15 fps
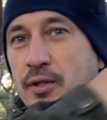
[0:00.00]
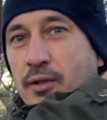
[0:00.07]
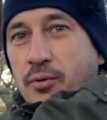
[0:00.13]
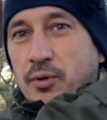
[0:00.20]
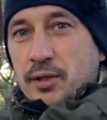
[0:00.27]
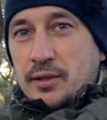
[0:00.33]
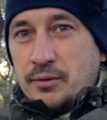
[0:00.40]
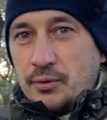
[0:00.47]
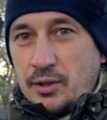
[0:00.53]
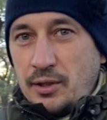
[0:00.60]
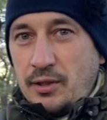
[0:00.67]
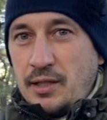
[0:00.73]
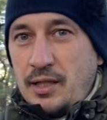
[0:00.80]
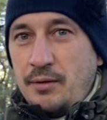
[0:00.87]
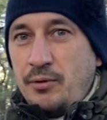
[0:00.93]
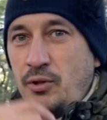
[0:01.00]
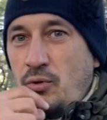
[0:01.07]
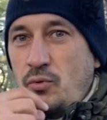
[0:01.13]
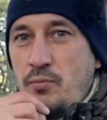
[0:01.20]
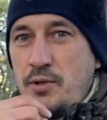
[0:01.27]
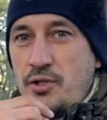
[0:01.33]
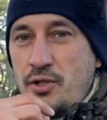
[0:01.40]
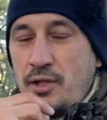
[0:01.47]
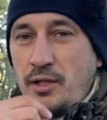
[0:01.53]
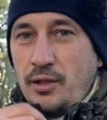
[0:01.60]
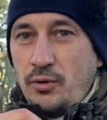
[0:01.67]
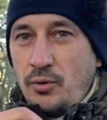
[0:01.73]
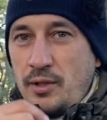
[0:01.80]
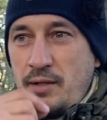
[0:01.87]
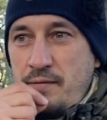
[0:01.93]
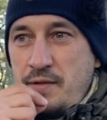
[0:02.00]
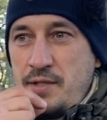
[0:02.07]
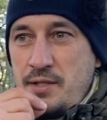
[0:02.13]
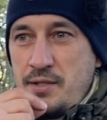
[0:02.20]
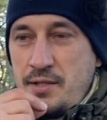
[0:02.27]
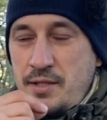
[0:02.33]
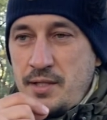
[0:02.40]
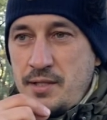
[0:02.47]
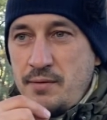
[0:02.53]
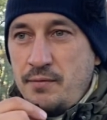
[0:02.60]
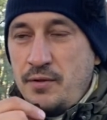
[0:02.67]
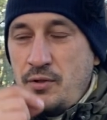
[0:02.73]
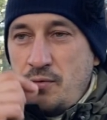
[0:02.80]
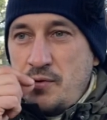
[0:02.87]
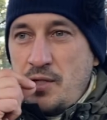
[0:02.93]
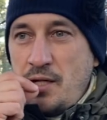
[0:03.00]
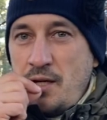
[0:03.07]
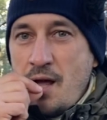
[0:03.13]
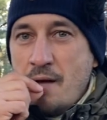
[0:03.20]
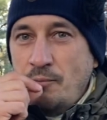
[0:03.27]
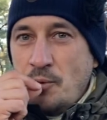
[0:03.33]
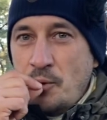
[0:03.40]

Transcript: такое? Это вот такая вот трубочка, которая висит здесь, вы ее взяли,